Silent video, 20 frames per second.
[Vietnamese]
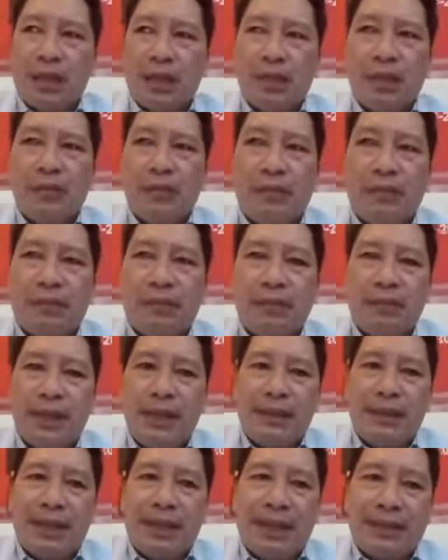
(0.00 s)
nhưng mà mình
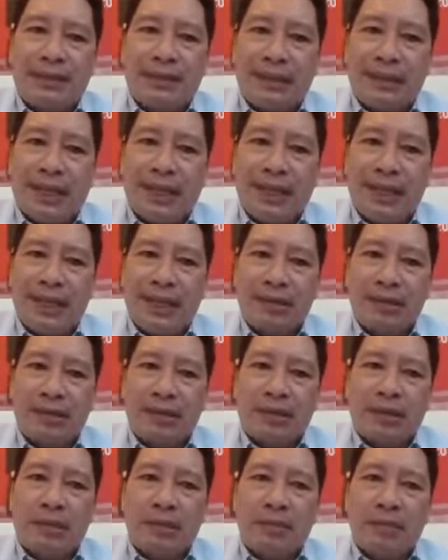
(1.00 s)
biết là cái
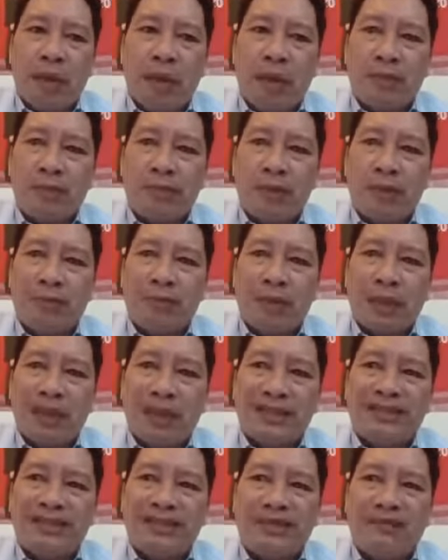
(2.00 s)
một trong những
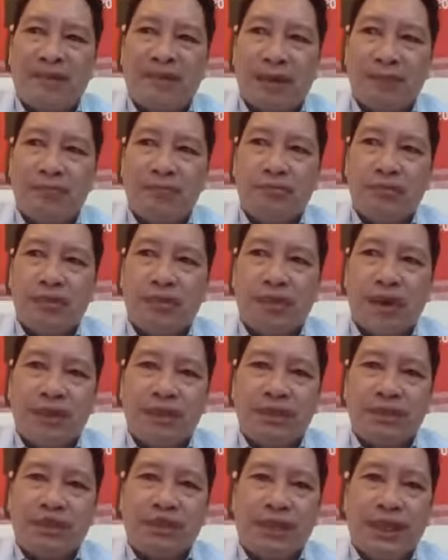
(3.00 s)
cái sản phẩm của
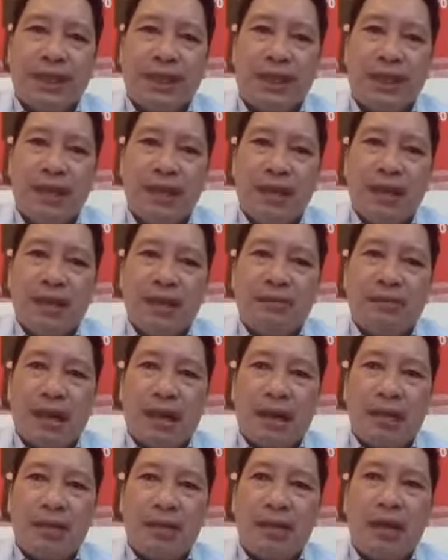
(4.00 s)
Atitri
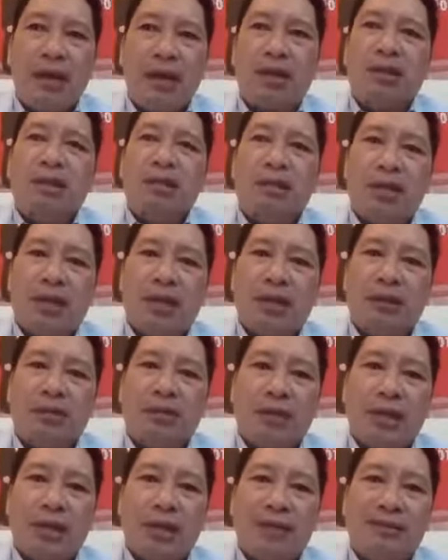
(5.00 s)
mà có rất là nhiều
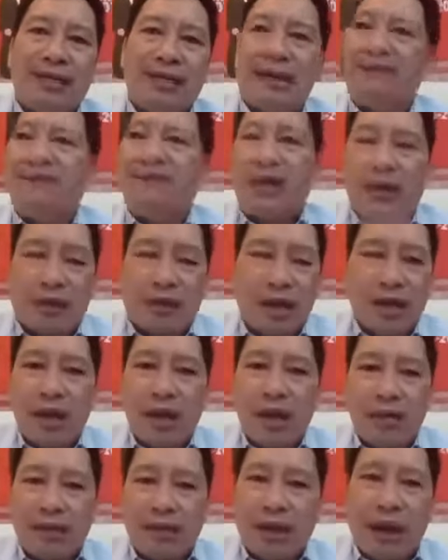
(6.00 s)
những thành phần đó
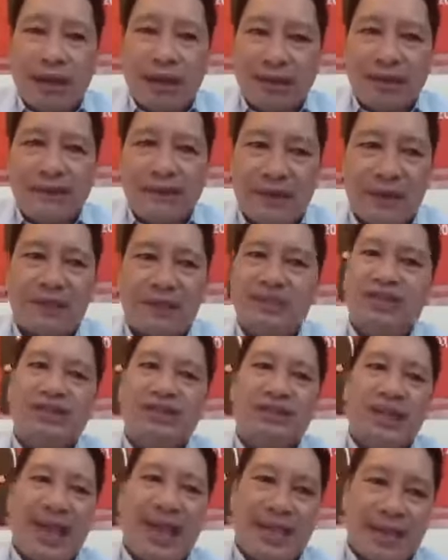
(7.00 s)
đều có cái thành phần canxi
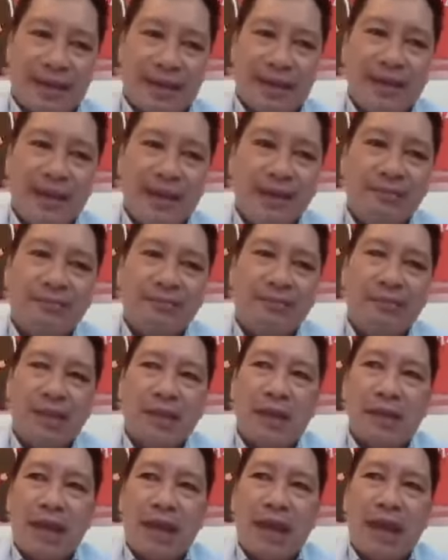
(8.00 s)
này hết
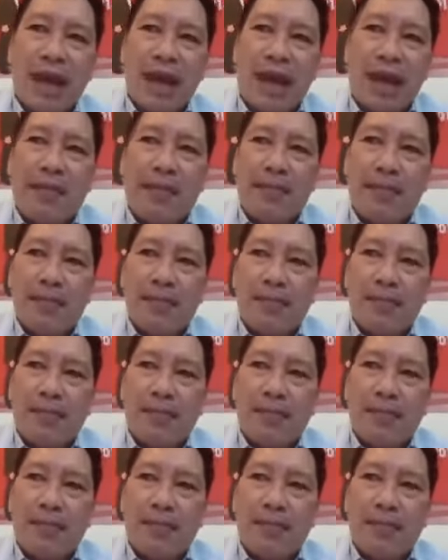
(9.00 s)
đó là